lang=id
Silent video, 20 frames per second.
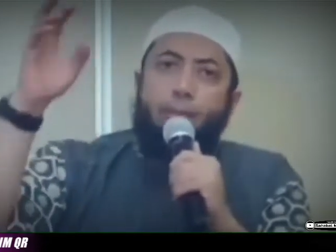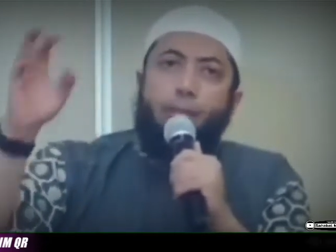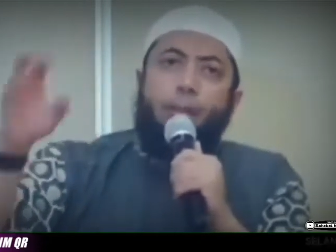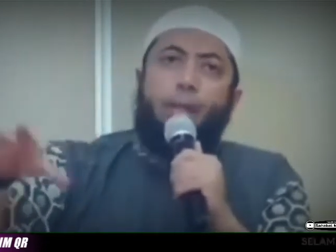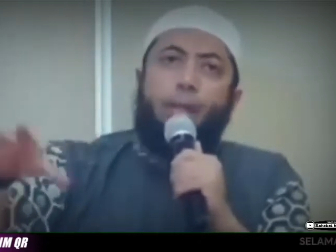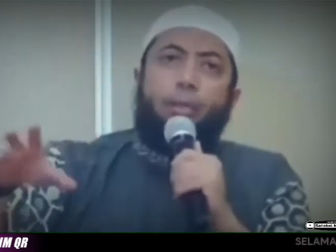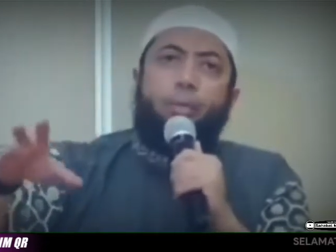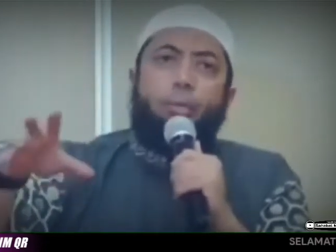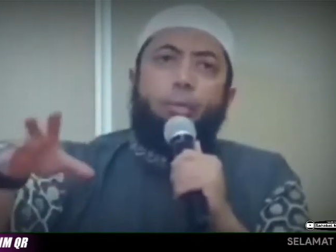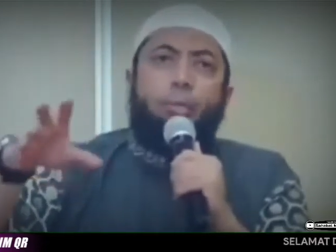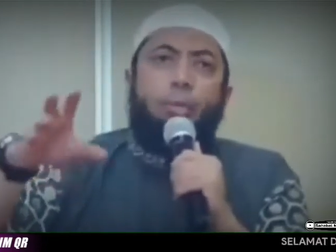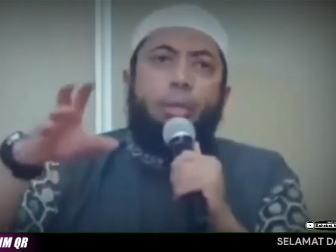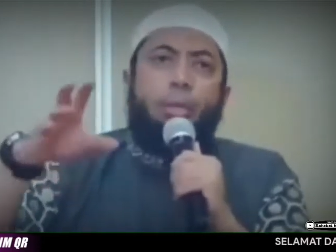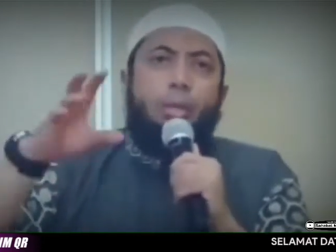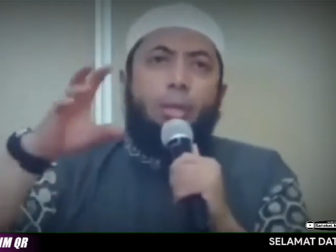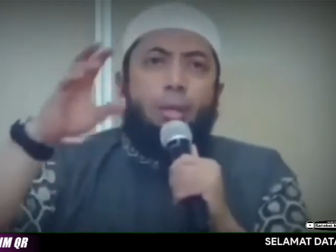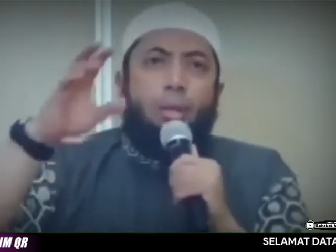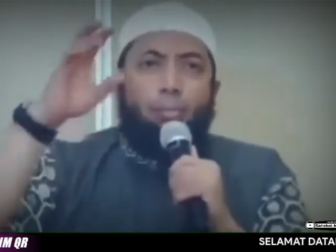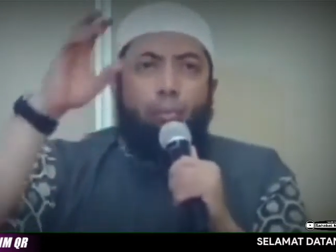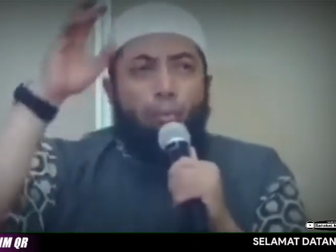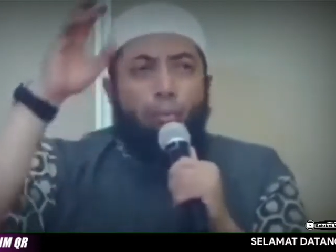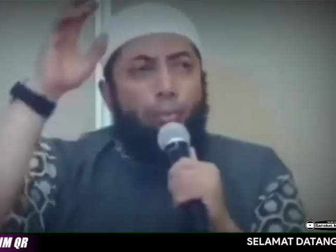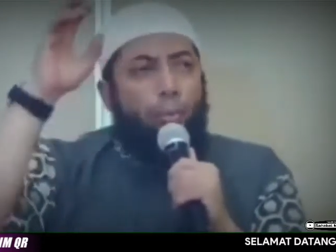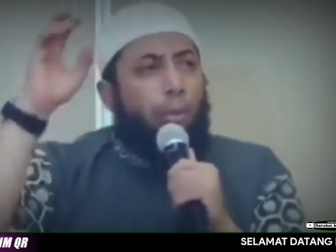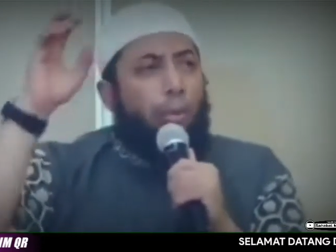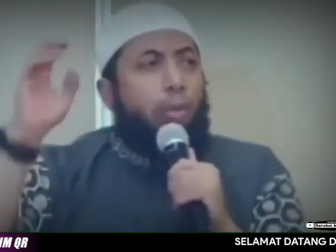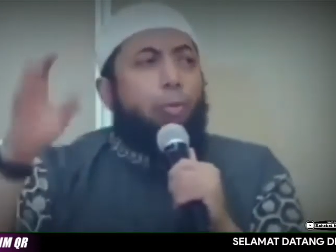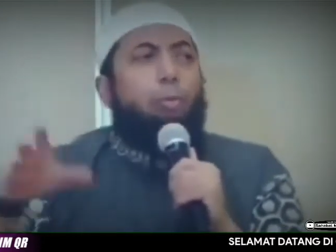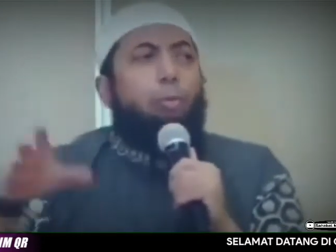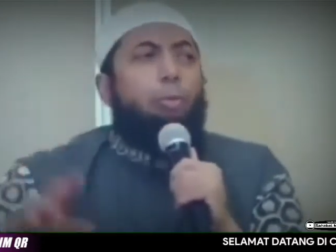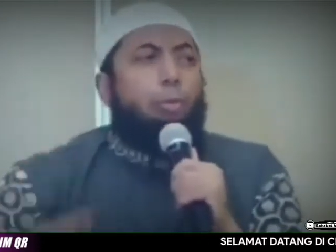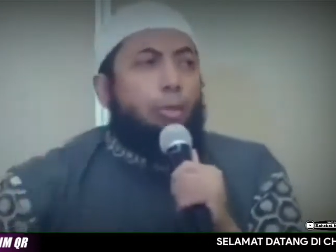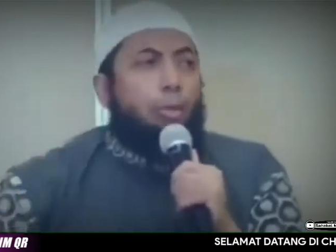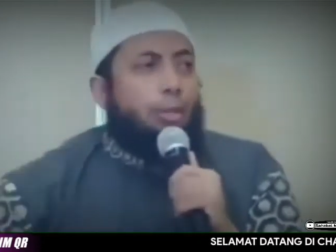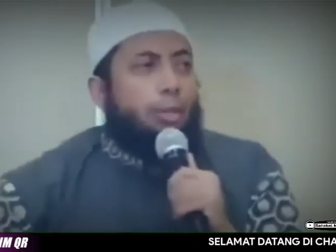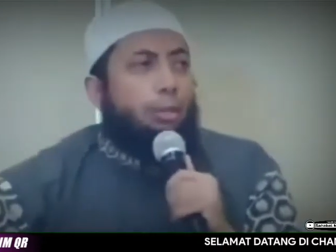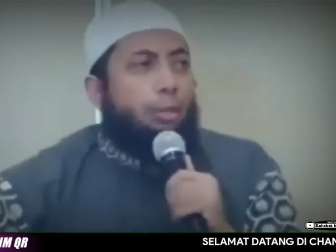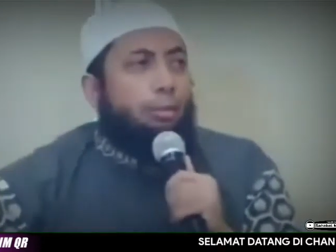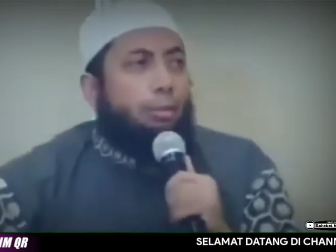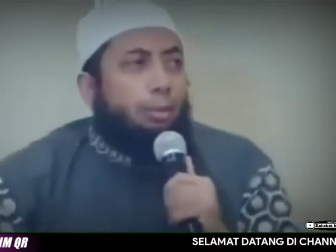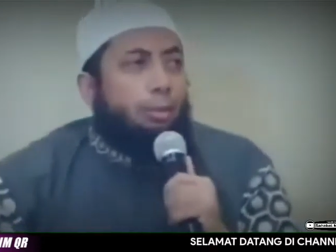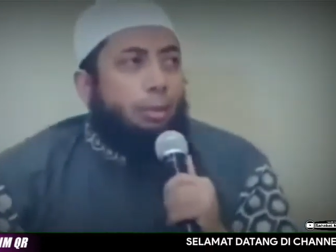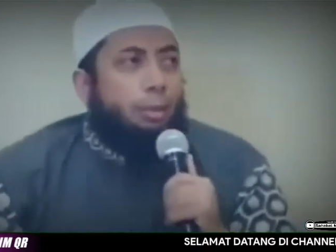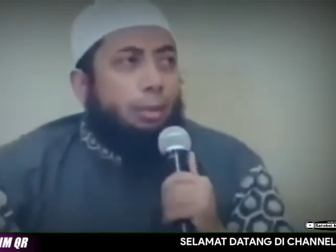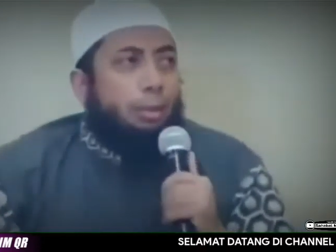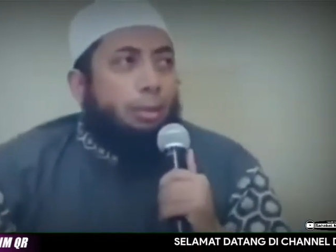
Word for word: setelah itu perempuan ini duduk di situ.